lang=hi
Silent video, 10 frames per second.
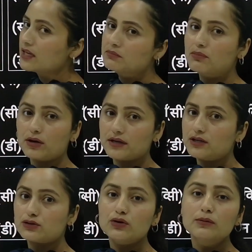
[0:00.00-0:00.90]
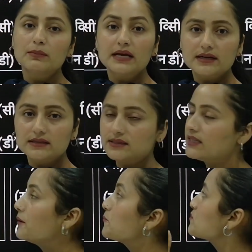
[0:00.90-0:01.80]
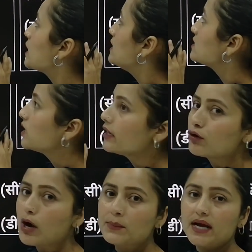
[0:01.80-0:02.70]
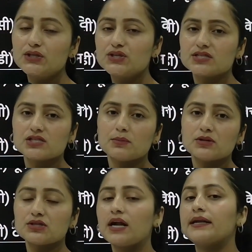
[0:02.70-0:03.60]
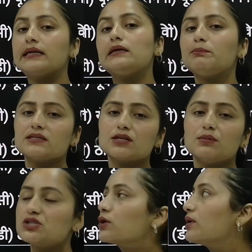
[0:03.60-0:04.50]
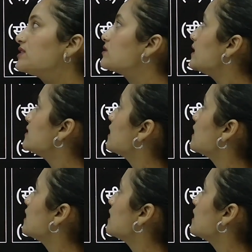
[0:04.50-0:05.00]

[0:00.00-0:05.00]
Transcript: इंपॉर्टेंट रोल प्ले करती है इस थ्योरी को आपने अच्छे से समझना है डीप में समझना है क्वेश्चन कहीं से